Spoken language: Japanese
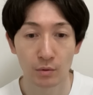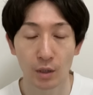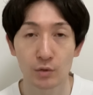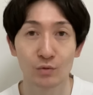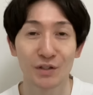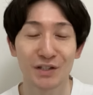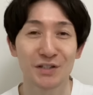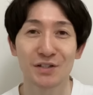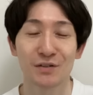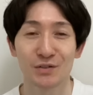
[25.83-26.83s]
あ、そんな気
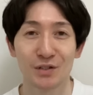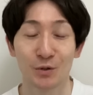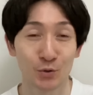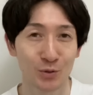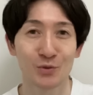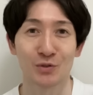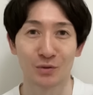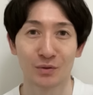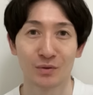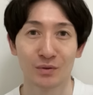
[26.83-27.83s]
使わずに本当に持つよ。
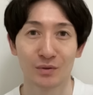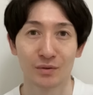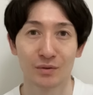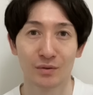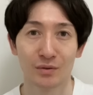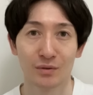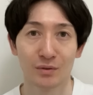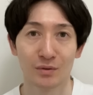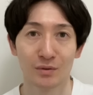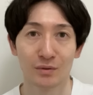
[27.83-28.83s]

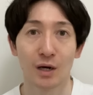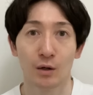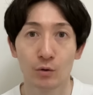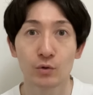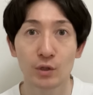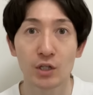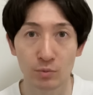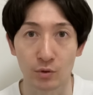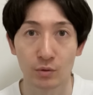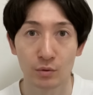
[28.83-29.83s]
あ、本当に大丈夫